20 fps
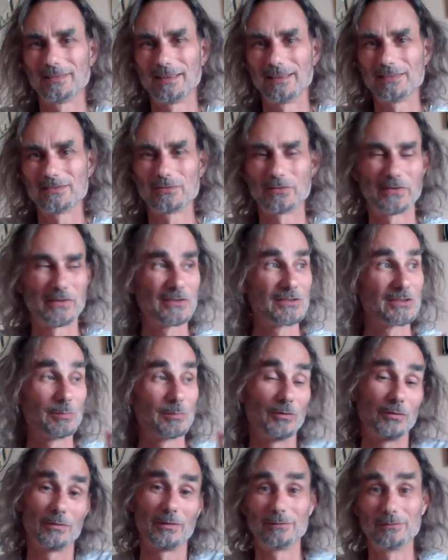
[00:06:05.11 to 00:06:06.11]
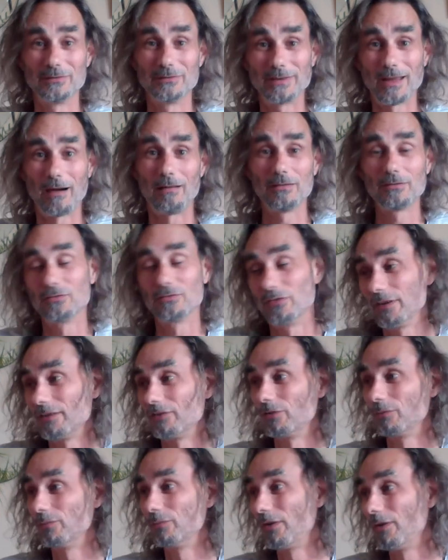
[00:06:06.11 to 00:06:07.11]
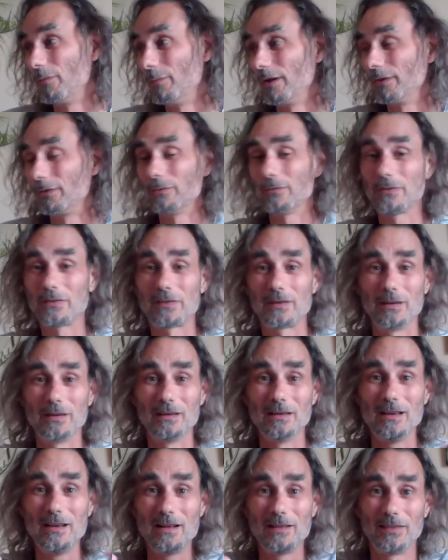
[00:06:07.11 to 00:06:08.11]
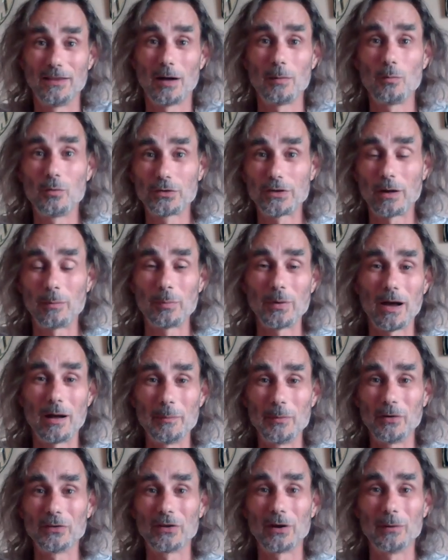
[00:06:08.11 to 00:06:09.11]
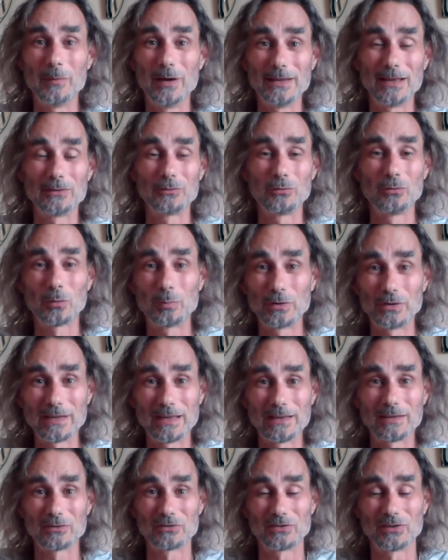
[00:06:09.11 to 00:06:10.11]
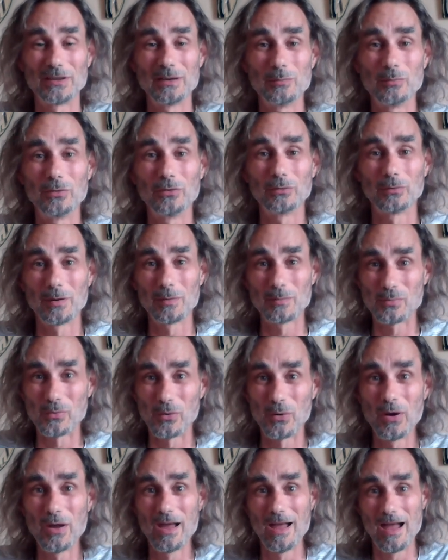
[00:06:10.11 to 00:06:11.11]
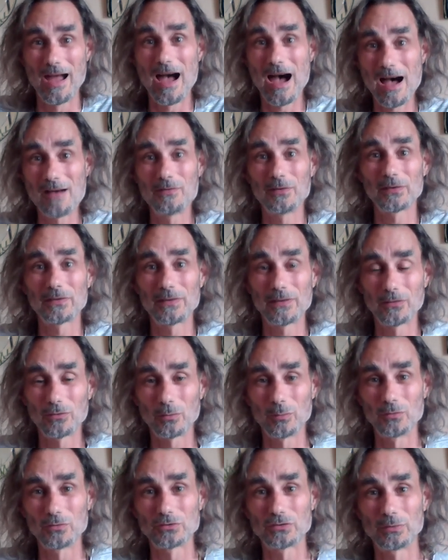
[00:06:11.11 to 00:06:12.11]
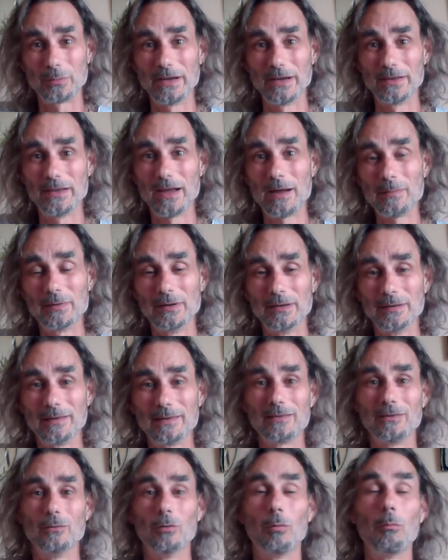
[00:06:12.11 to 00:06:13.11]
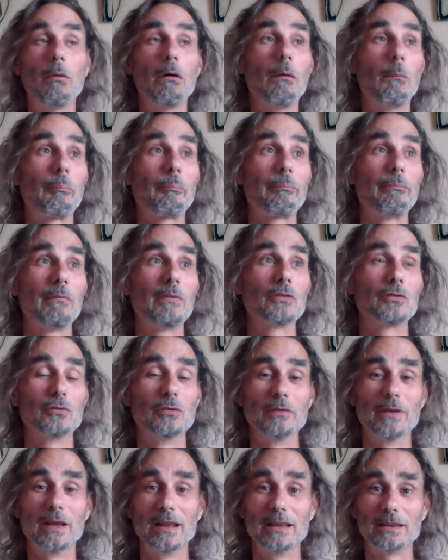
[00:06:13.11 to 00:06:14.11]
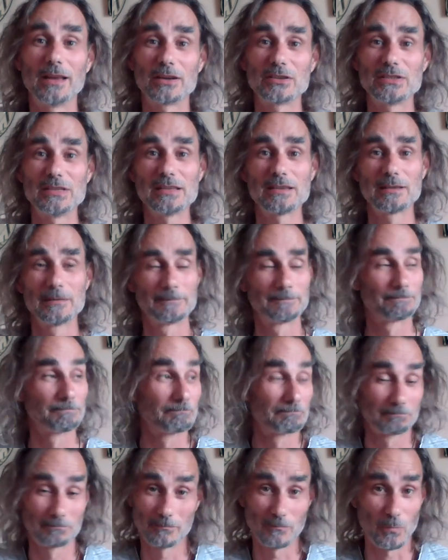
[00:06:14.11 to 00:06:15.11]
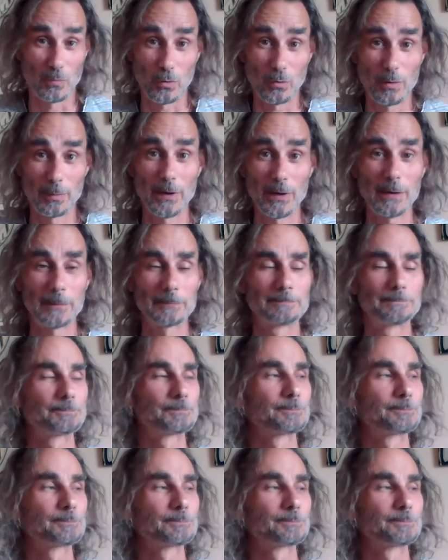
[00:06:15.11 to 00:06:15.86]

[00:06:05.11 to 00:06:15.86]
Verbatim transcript: Hein. Je sais que j'ai besoin d'une carotte, je sais que j'ai besoin d'un bâton, c'est dans mon tempérament, dans ma nature peut-être j'en ai besoin pour avancer sur mon chemin d'âme, sinon bah, je deviens léthargique, pourquoi pas.